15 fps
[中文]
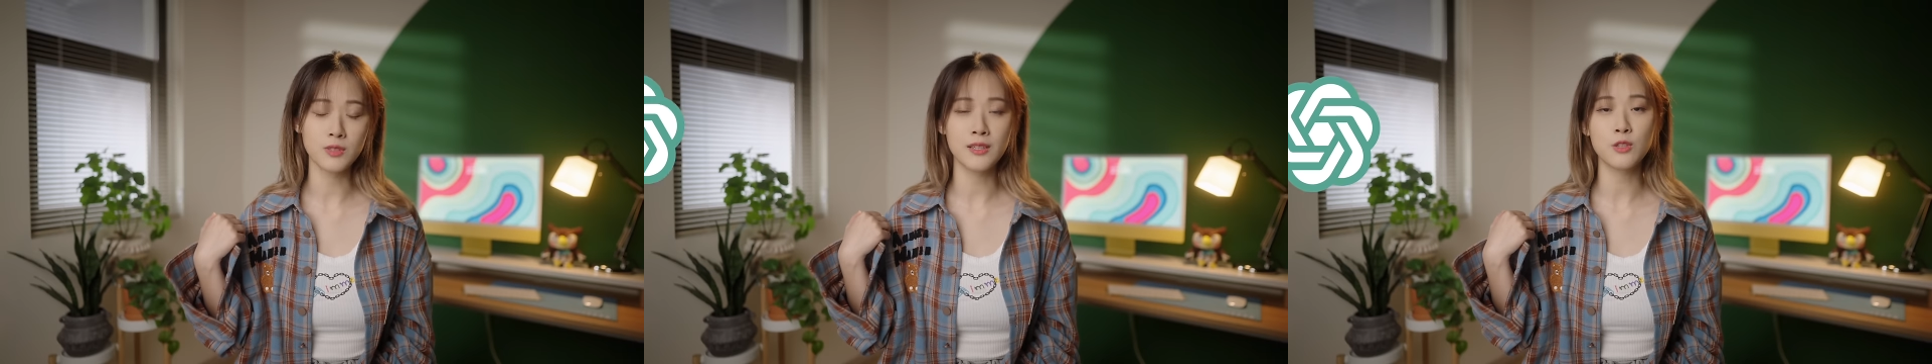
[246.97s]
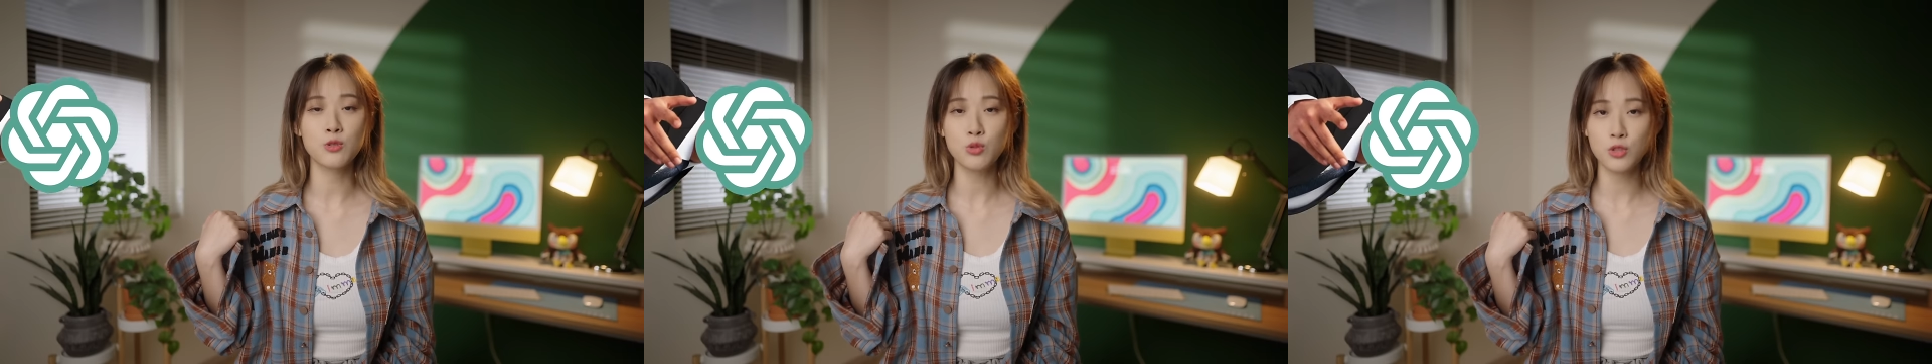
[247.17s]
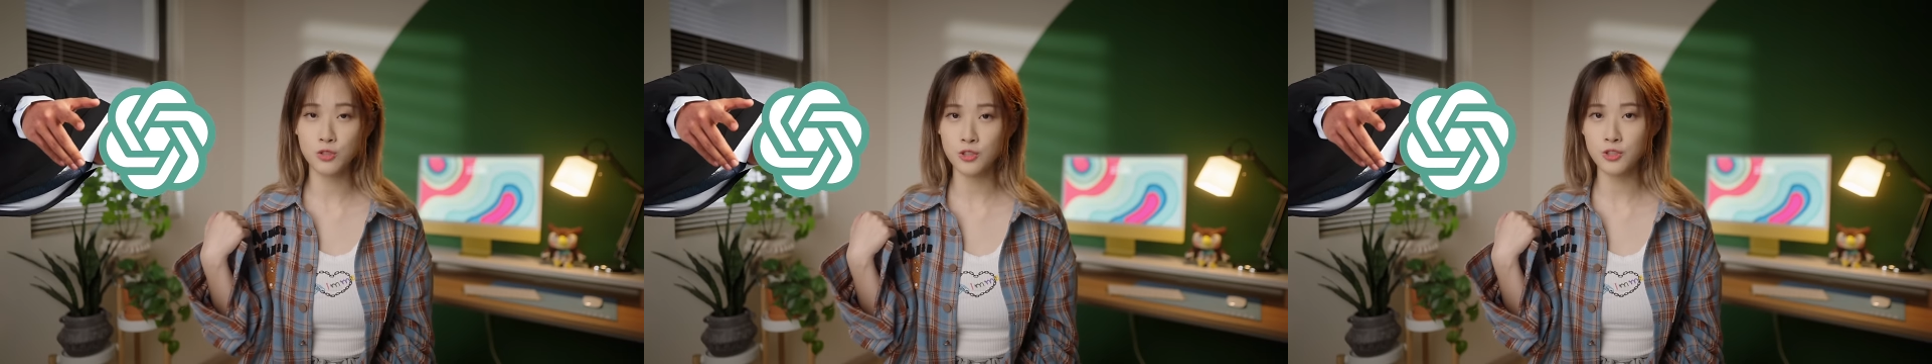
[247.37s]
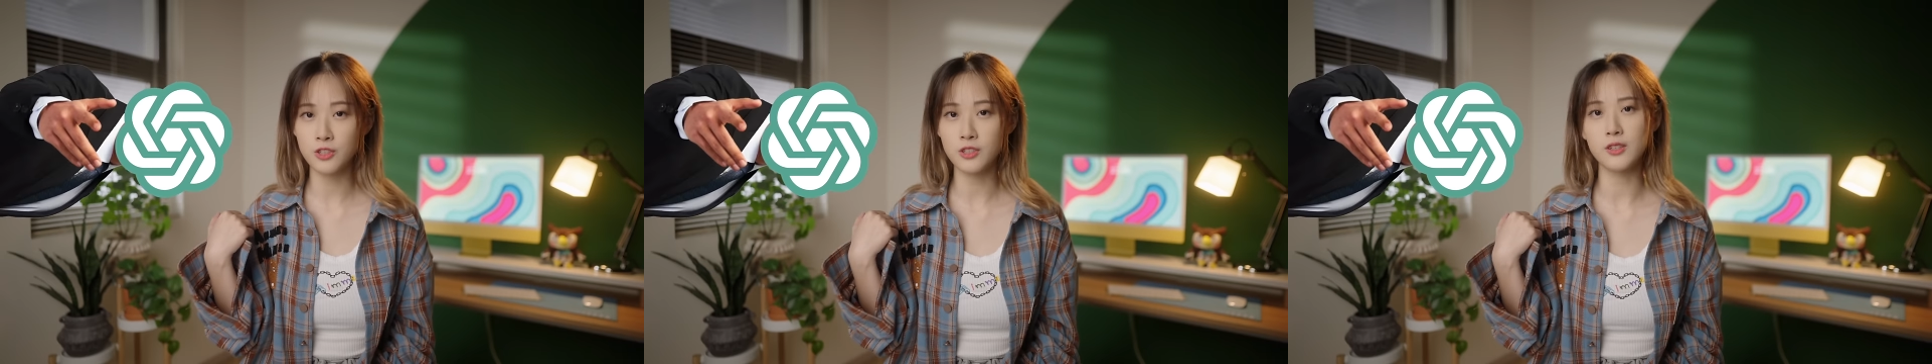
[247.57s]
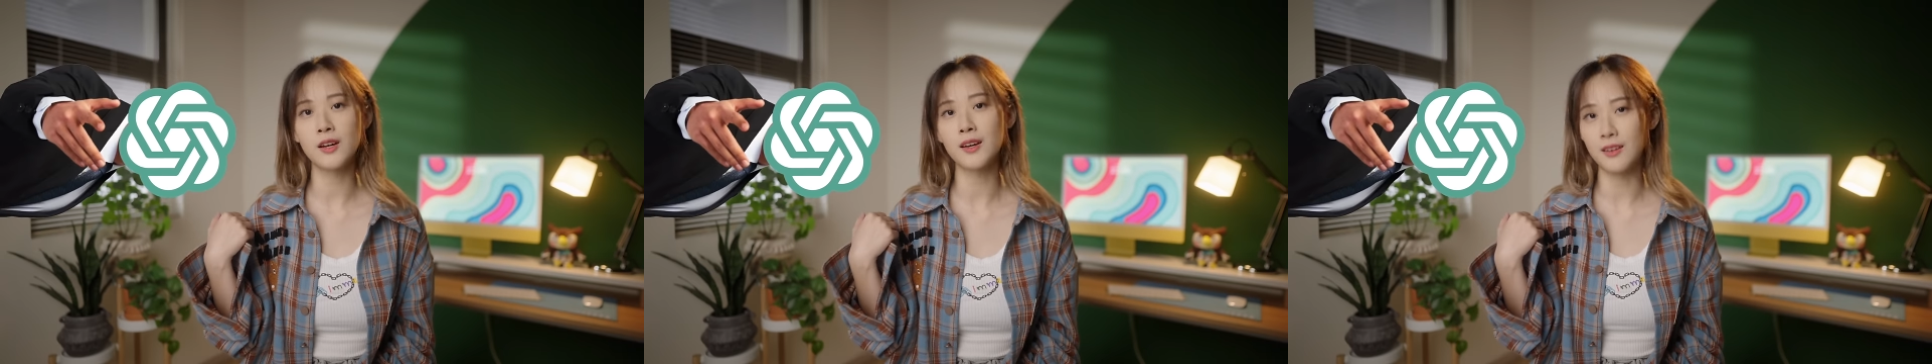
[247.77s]
但它确实是
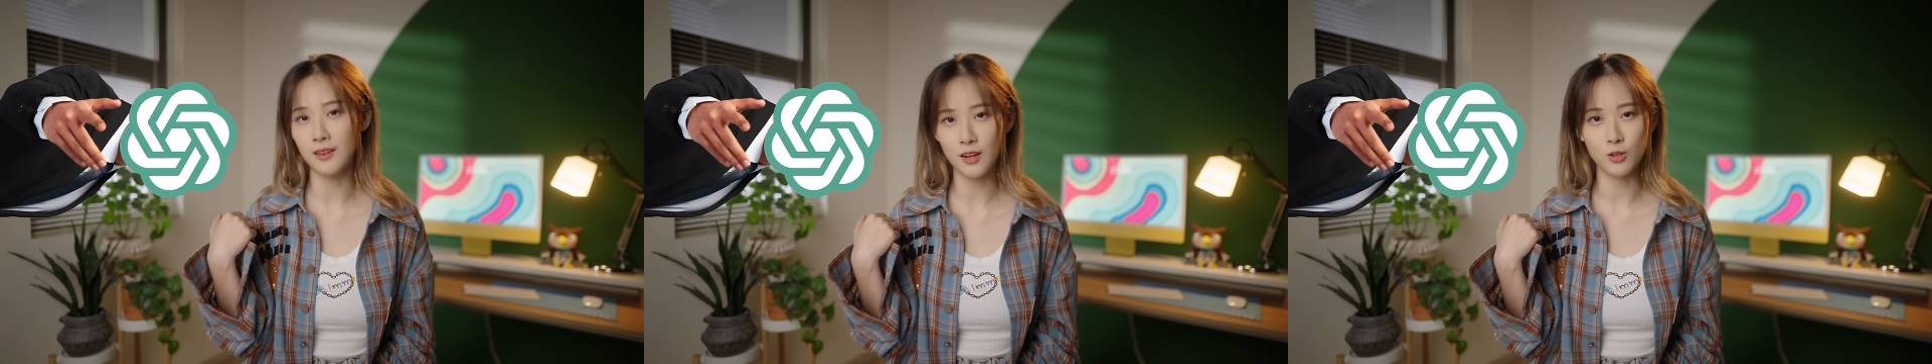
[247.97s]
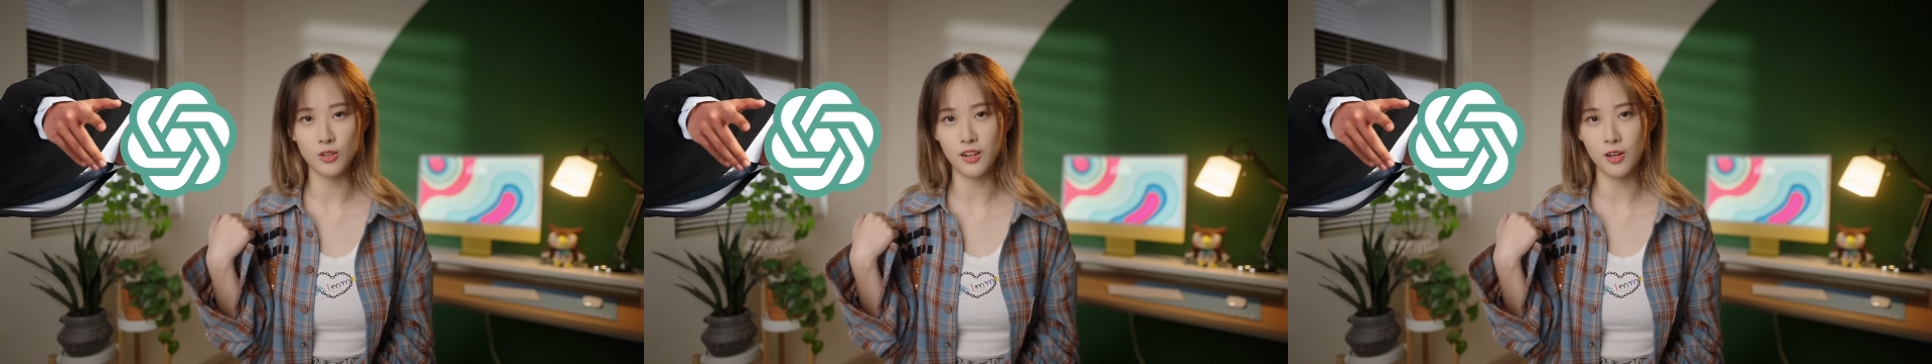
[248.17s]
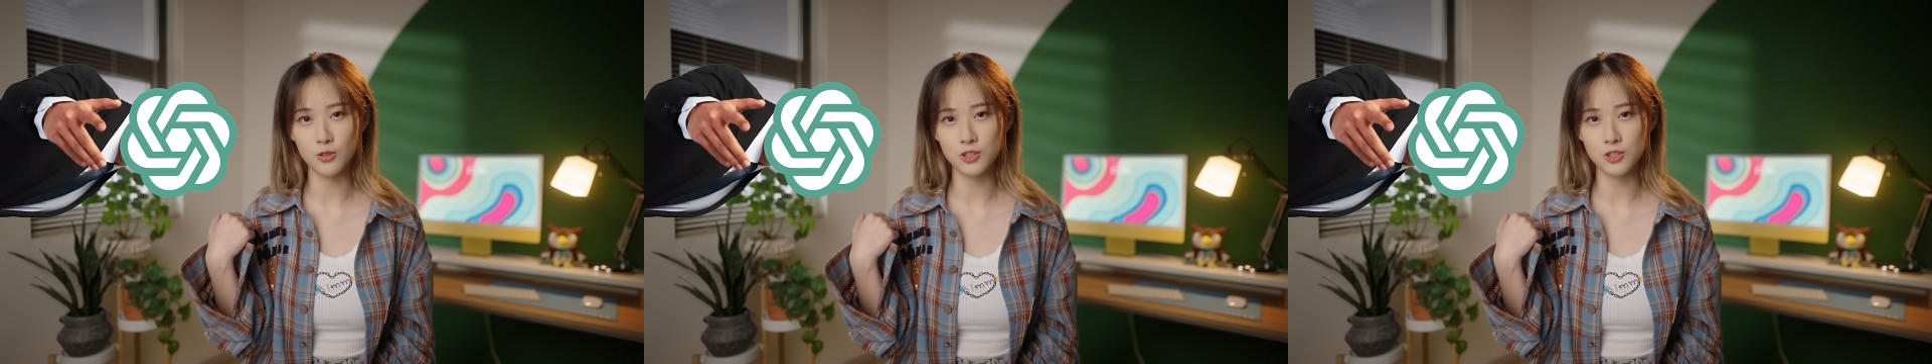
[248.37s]
一个很好的老